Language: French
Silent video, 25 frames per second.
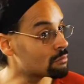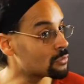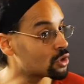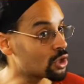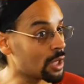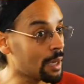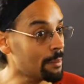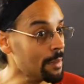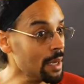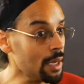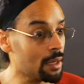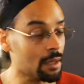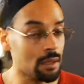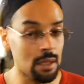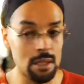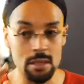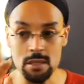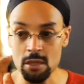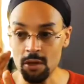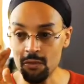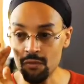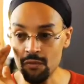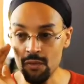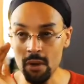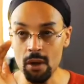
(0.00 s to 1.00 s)
Jamais.
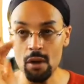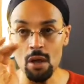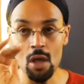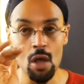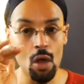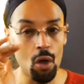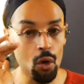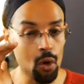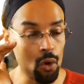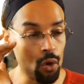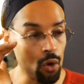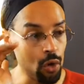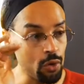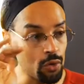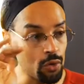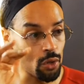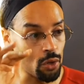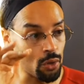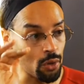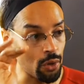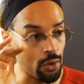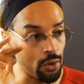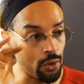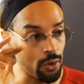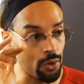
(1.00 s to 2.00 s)
les enfants euh,
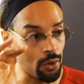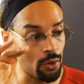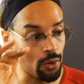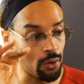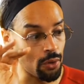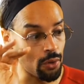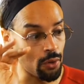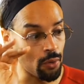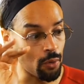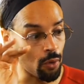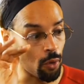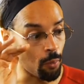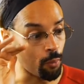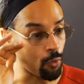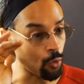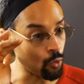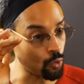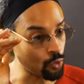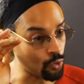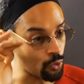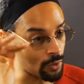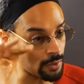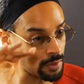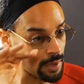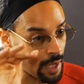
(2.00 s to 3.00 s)
euh, euh, ont,
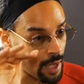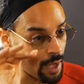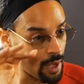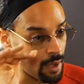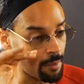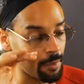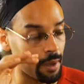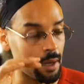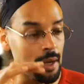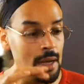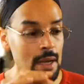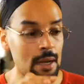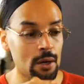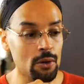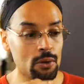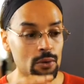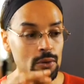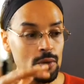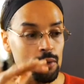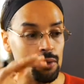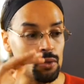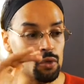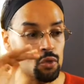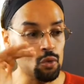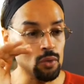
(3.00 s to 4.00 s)
beaucoup de timbres,
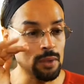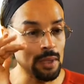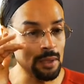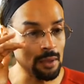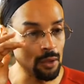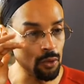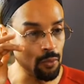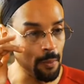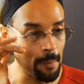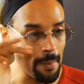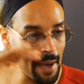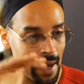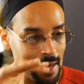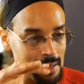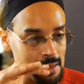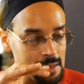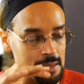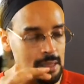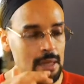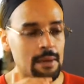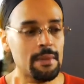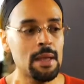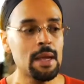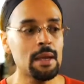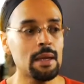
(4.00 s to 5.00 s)
le, tout est dans le
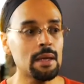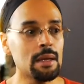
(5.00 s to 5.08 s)
masque,